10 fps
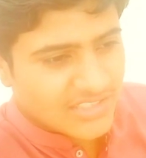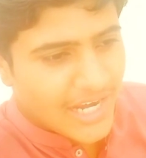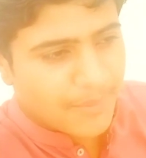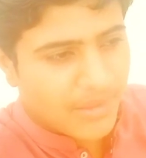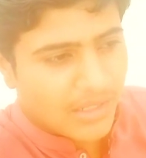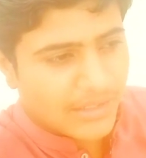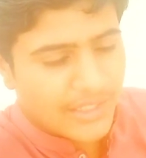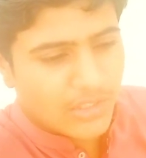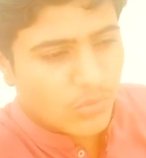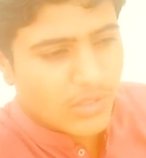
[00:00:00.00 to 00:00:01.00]
साइड पे करनी
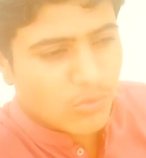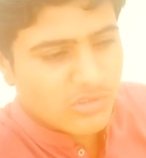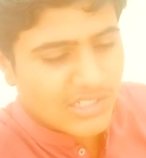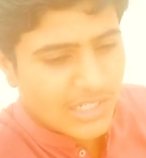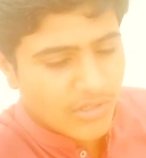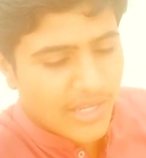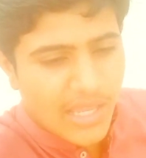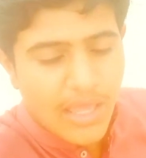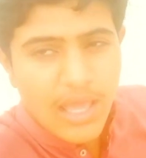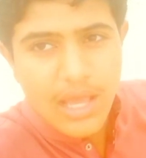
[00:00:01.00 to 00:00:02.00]
है क्योंकि उसका जो
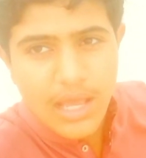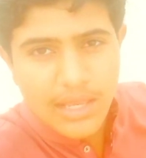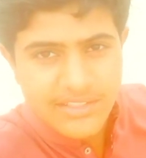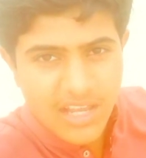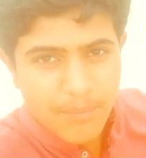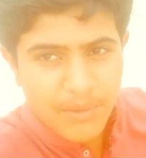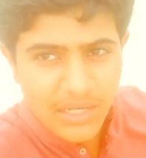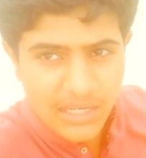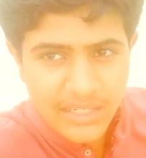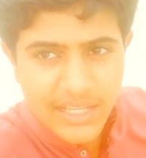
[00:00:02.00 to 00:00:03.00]
है जहाँ पे
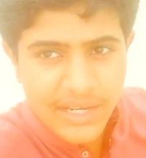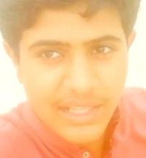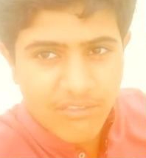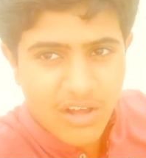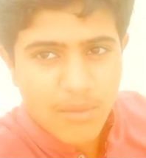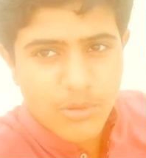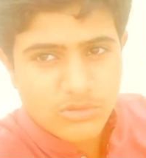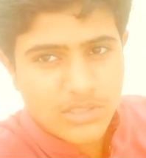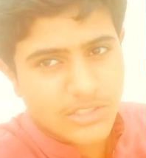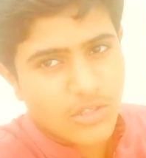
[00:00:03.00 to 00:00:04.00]
लकड़ियाँ हैं ना वहाँ पे
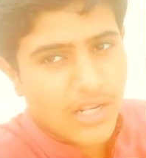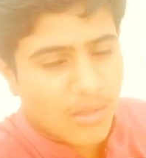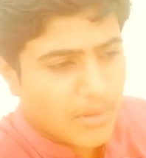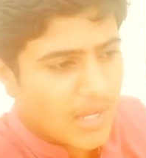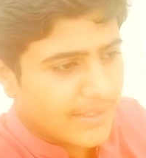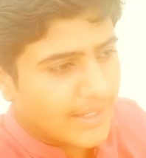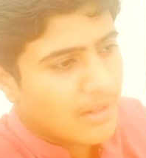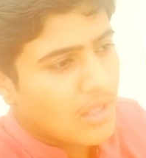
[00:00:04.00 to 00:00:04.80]
उसका जो है कमाद है